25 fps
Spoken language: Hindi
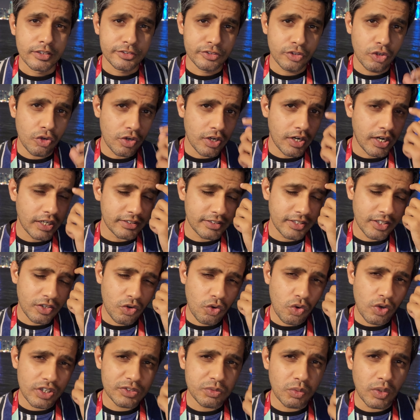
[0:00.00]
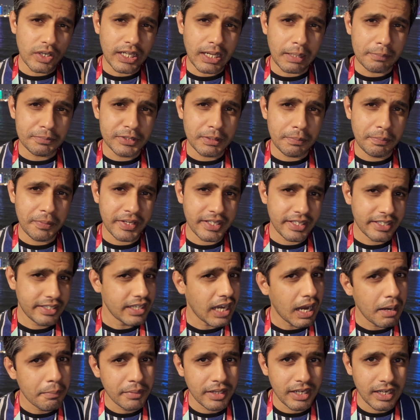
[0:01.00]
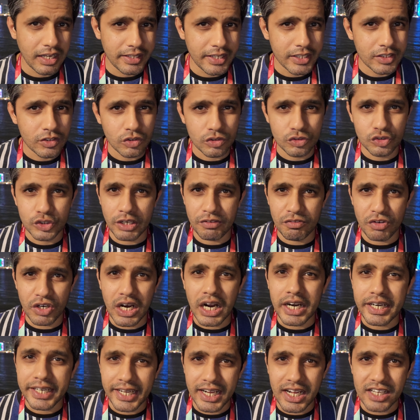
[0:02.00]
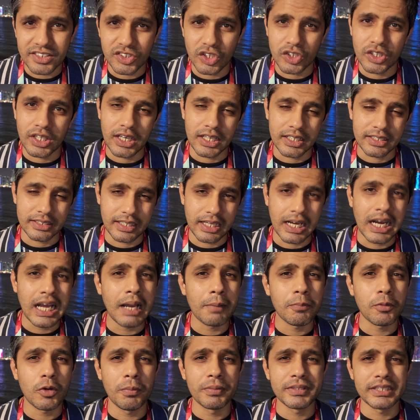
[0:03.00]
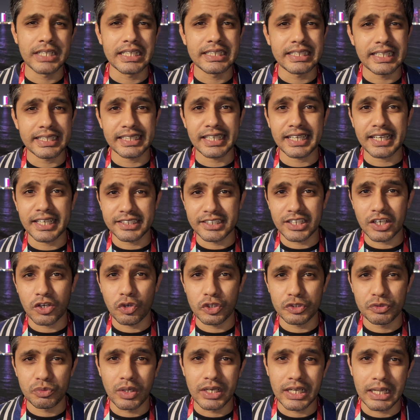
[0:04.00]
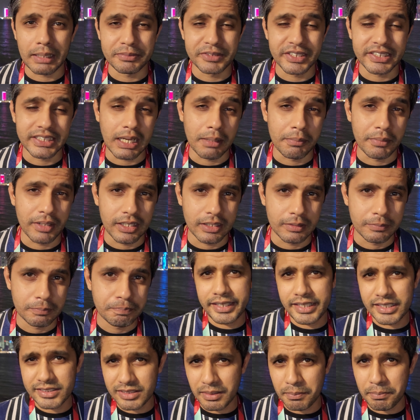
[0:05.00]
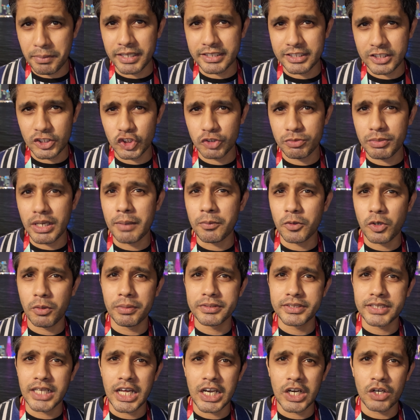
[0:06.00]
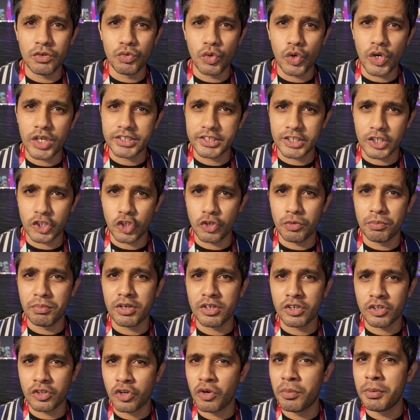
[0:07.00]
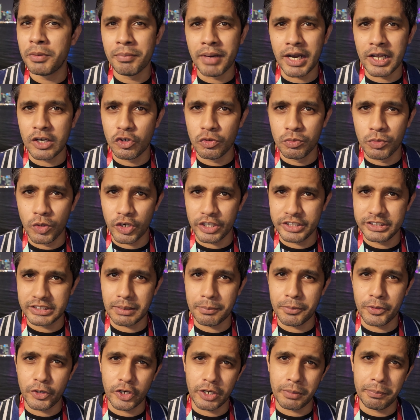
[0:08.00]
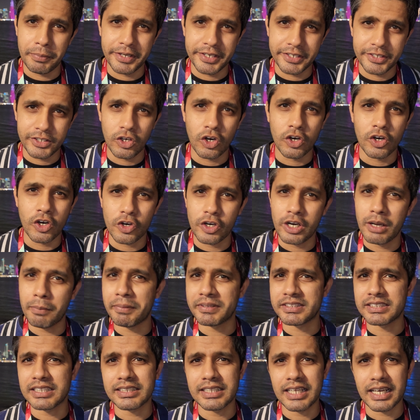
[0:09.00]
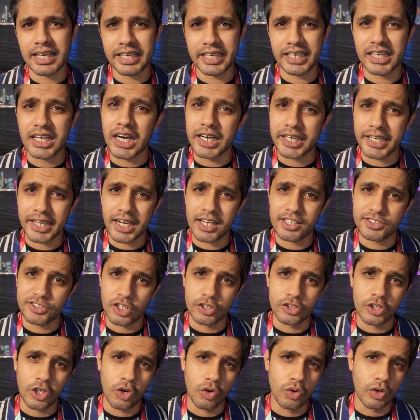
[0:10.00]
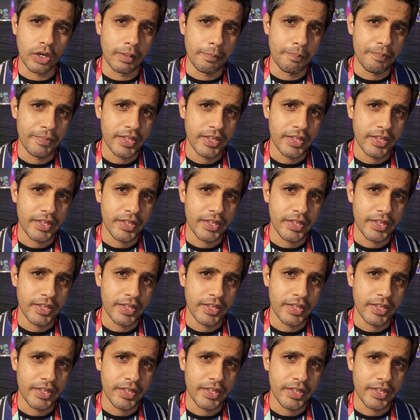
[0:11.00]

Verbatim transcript: सो so, कतर को इस वर्ल्ड कप से फिर क्या मिला ये तो जो है वो घाटे का सौदा लगता है आपको बताते हैं कि कतर को इस वर्ल्ड कप से क्या मिला ये सब बातें जो मैं आपको बता रहा हूँ वो कतर को, को भी मालूम होंगी जब इन्होंने बिट किया होगा उन्हें पता था कि ये घाटे का सौदा होगा